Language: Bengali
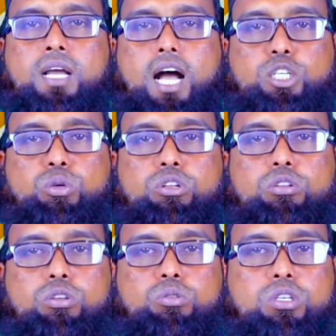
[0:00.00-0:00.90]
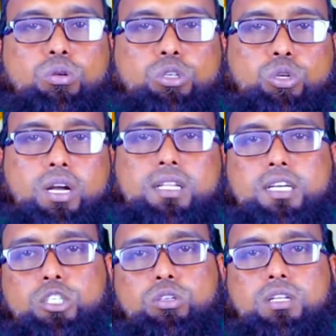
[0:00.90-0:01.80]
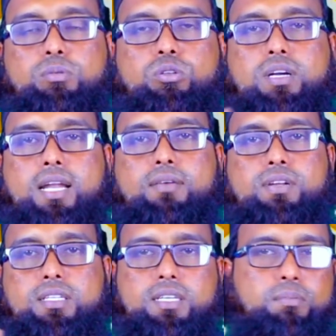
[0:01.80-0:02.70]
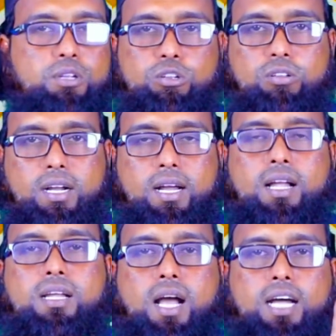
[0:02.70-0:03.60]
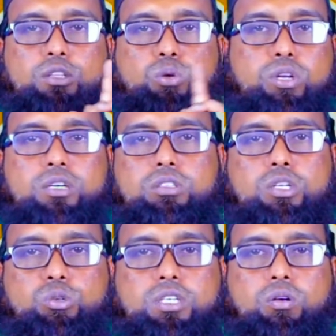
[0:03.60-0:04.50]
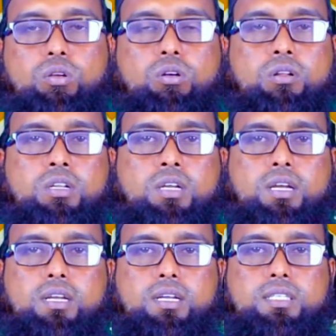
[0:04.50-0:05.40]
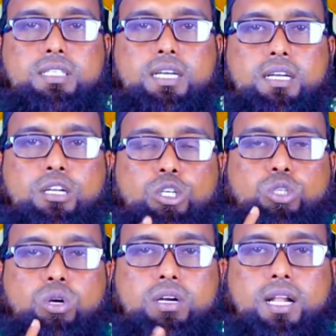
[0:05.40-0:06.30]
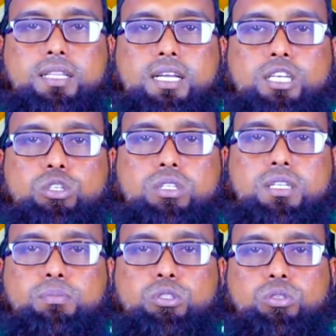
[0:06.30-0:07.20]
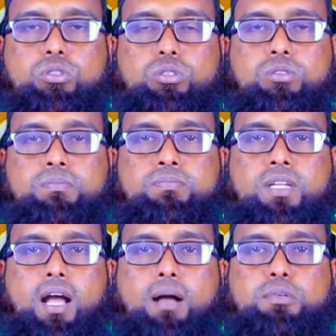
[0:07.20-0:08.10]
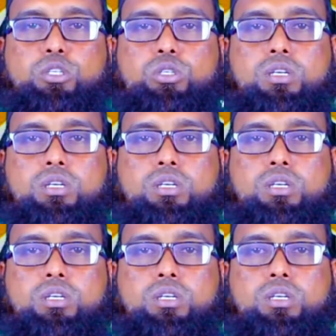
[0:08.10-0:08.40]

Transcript: আর শরীয়তের রোজা হলো সকাল থেকে সন্ধ্যা পর্যন্ত খানাপিনা থেকে বিরত থাকা আর তরিকতের রোজা হলো হ্যাঁ যে সকাল থেকে সন্ধ্যা পর্যন্ত আমি